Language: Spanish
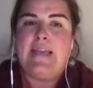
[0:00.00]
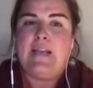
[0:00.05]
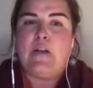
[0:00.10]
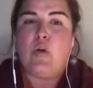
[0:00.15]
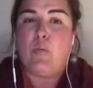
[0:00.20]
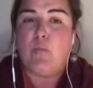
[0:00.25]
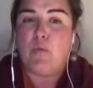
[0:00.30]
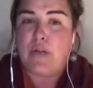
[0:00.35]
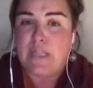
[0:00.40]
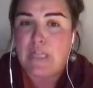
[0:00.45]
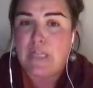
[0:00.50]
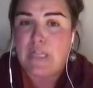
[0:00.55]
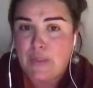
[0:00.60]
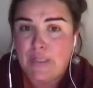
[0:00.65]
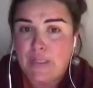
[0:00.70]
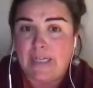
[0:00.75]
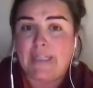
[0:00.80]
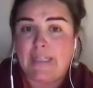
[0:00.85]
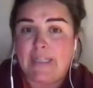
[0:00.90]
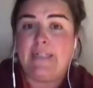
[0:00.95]
Comunidad
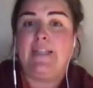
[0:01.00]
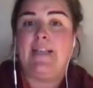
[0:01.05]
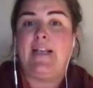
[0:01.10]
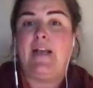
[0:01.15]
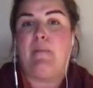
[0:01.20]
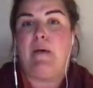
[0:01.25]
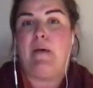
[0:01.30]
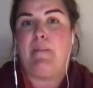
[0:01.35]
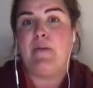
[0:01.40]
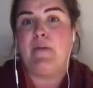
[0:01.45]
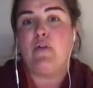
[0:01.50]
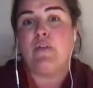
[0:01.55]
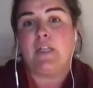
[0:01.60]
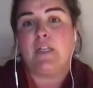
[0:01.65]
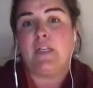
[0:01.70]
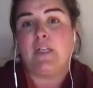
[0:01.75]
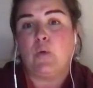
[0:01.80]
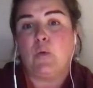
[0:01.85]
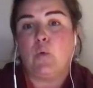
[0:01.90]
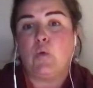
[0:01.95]
energética, mapeo de
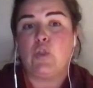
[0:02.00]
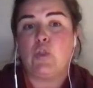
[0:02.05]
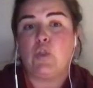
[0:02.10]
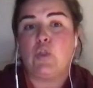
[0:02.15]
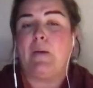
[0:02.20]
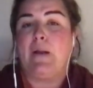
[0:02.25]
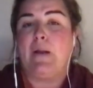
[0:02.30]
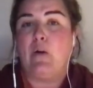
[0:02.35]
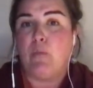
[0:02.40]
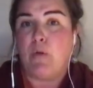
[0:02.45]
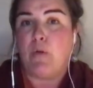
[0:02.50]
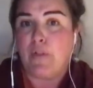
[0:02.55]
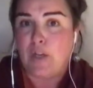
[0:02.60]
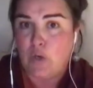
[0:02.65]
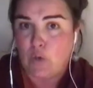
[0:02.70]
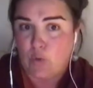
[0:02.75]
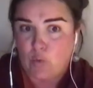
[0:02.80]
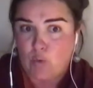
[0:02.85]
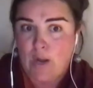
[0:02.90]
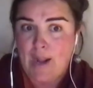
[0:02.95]
recursos para un
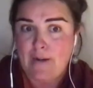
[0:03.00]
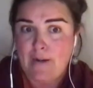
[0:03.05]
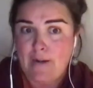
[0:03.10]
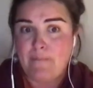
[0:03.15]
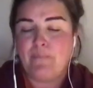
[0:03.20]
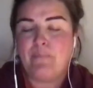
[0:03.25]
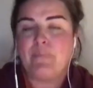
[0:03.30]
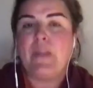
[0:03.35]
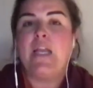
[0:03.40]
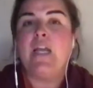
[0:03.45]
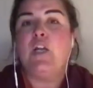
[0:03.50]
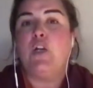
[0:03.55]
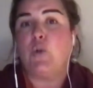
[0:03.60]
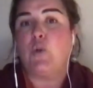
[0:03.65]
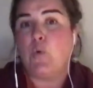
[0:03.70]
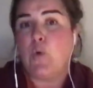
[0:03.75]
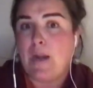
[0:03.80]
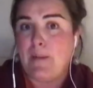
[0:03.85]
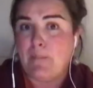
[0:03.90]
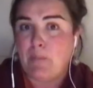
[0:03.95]
modelo rural,
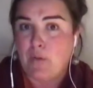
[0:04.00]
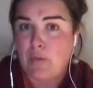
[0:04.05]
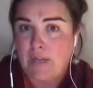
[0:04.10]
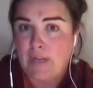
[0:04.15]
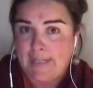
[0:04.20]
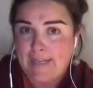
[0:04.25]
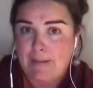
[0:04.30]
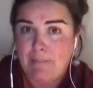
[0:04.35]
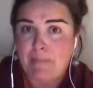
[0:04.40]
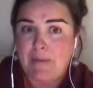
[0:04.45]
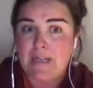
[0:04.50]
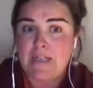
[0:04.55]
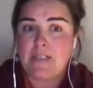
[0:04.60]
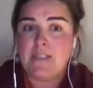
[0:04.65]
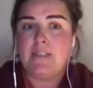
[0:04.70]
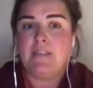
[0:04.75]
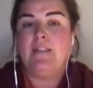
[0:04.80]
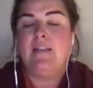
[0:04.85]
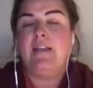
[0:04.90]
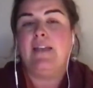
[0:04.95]
Rural Model
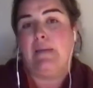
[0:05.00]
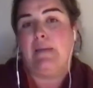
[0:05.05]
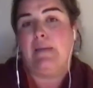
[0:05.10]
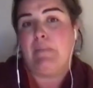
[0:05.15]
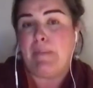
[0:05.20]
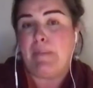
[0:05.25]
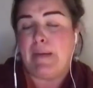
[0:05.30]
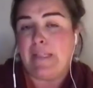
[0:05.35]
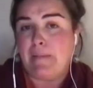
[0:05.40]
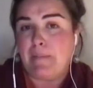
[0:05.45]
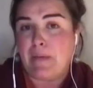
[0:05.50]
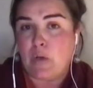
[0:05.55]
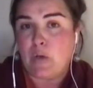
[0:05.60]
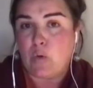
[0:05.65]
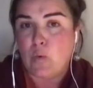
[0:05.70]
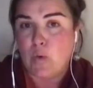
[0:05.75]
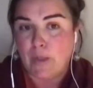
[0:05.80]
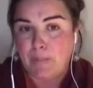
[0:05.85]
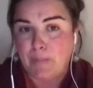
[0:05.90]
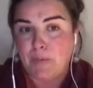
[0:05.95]
Canvas, el mapa de mi
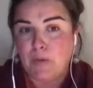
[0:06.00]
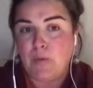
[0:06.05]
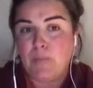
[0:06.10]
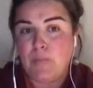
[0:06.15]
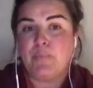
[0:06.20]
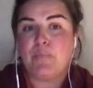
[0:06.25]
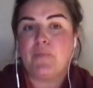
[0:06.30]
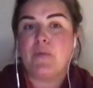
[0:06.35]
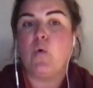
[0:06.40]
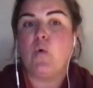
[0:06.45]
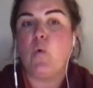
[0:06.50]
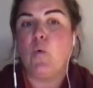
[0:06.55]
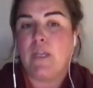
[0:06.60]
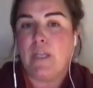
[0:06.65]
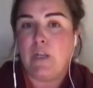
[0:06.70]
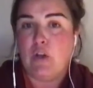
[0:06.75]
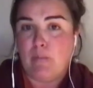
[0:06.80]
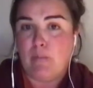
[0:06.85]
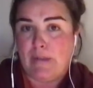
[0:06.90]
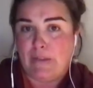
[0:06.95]
cuerpo, un
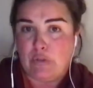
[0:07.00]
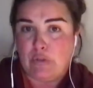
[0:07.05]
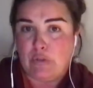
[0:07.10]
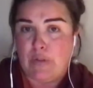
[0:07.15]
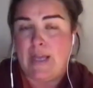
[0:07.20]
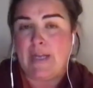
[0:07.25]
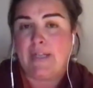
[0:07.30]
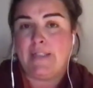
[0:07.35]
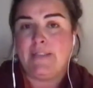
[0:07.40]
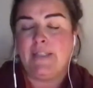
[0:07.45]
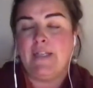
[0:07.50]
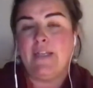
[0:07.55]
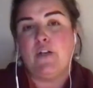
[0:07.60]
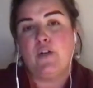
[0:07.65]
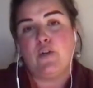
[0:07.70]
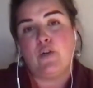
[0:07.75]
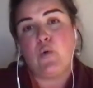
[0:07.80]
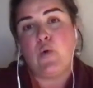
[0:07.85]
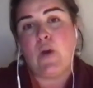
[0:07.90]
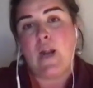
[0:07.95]
kilómetro de arte,
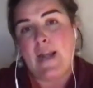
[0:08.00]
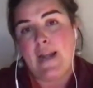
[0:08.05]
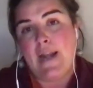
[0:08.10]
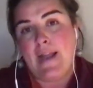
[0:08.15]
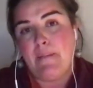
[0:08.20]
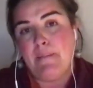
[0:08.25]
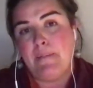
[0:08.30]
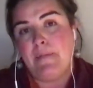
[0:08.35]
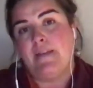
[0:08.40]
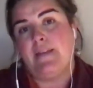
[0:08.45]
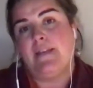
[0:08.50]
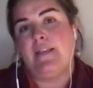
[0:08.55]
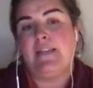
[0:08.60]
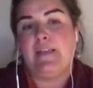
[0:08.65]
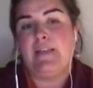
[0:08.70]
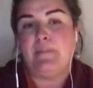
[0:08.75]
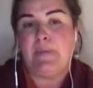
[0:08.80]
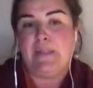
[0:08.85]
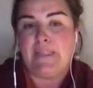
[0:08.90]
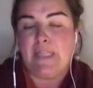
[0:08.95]
Rural Lab
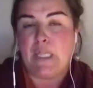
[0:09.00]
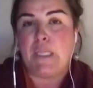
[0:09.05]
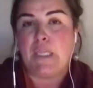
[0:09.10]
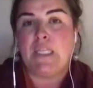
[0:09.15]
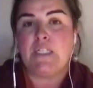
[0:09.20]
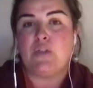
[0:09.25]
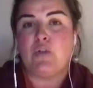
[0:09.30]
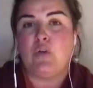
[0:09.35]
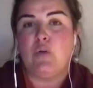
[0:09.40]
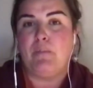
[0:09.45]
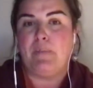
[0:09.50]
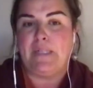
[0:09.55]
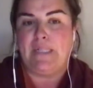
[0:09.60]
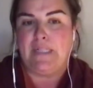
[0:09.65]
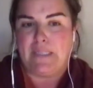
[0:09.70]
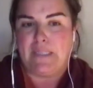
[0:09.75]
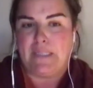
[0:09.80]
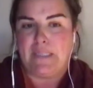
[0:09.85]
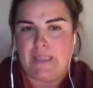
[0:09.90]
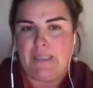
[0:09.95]
y Pitanzas con
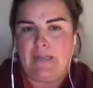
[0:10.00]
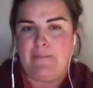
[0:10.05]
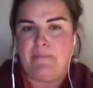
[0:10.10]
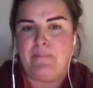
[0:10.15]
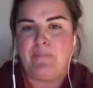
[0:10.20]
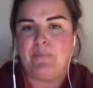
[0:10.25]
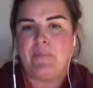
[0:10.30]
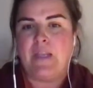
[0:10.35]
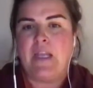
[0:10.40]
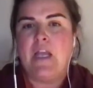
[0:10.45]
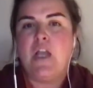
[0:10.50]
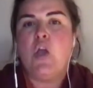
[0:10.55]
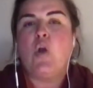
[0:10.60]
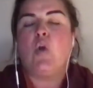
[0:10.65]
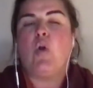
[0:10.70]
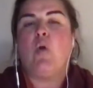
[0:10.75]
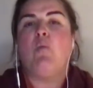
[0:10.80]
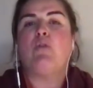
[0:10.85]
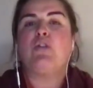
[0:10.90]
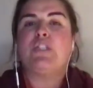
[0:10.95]
Pintaza.
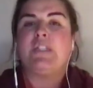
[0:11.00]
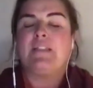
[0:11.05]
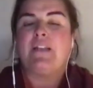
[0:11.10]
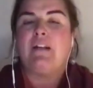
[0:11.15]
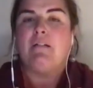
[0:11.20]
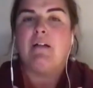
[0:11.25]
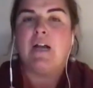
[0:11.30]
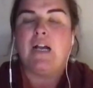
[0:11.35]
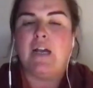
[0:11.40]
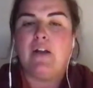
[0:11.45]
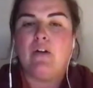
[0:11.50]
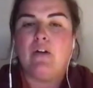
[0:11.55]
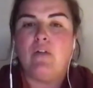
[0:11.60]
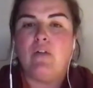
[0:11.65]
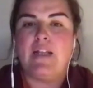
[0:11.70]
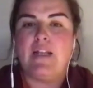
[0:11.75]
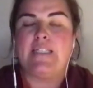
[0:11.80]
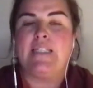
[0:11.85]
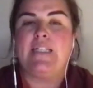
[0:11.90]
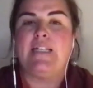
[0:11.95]
¿Cómo se
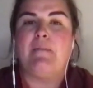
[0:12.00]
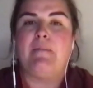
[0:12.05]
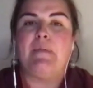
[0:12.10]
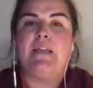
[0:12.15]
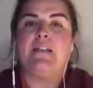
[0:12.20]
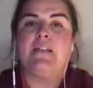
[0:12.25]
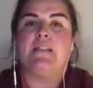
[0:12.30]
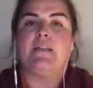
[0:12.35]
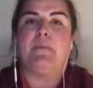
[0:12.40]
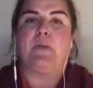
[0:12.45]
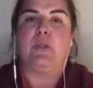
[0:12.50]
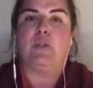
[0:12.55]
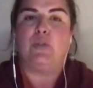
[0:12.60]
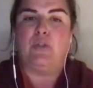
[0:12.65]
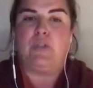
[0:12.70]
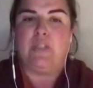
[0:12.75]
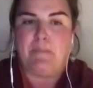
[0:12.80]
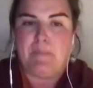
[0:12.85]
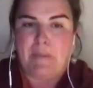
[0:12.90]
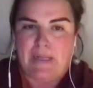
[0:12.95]
trabajaron las dinámicas de
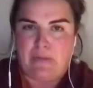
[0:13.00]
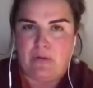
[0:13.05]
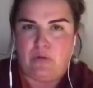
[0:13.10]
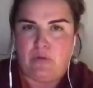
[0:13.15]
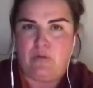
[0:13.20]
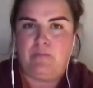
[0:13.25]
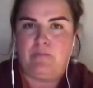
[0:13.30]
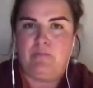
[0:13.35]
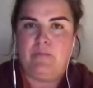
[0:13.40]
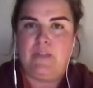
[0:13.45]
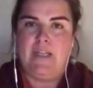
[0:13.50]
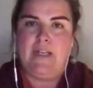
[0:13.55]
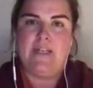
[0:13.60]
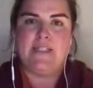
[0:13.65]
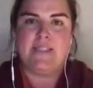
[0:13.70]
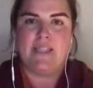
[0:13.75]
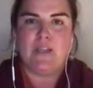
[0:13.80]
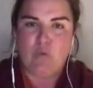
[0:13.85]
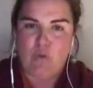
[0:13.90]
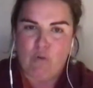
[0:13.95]
prototipado en
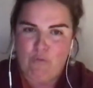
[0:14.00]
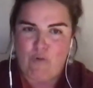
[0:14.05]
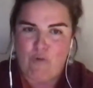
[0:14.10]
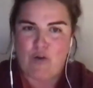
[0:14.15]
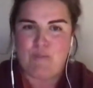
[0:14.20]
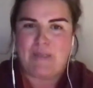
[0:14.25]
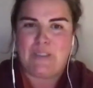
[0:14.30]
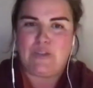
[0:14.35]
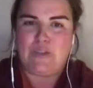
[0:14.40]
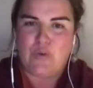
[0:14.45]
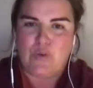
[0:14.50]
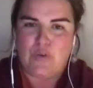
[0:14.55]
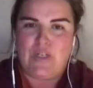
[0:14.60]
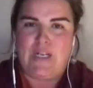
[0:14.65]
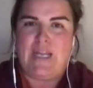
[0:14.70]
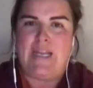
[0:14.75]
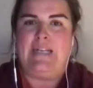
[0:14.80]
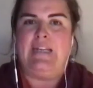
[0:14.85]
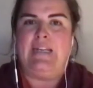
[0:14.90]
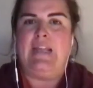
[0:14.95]
este nuevo formato
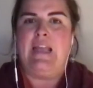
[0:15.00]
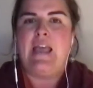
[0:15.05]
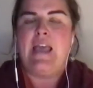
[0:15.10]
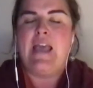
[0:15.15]
online?